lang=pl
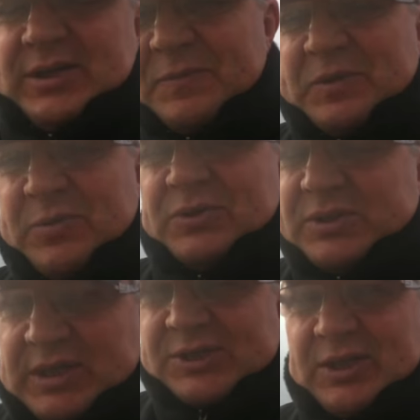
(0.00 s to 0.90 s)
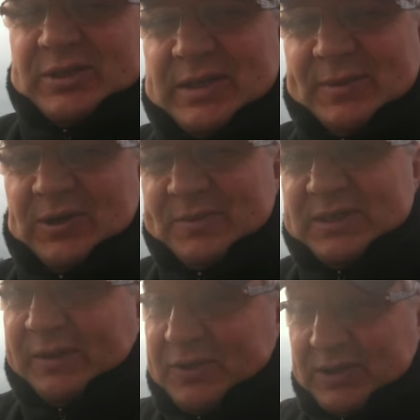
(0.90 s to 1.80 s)
gdzieś w przyszłości też tego samego
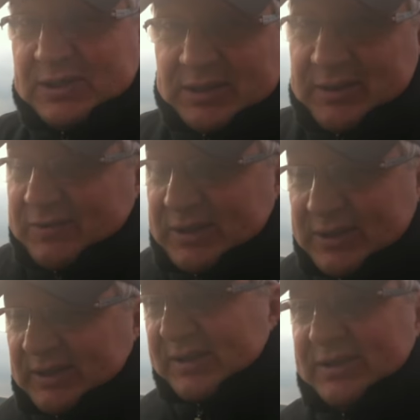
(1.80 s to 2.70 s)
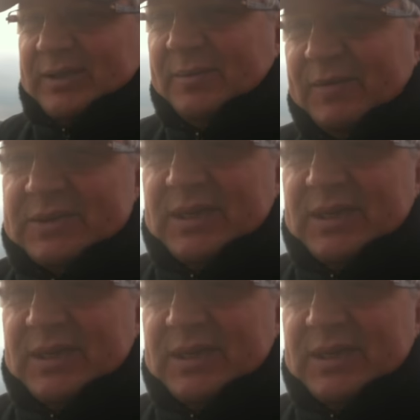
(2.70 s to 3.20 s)
miejsca. Wszyscy, wszyscy na tej ziemi,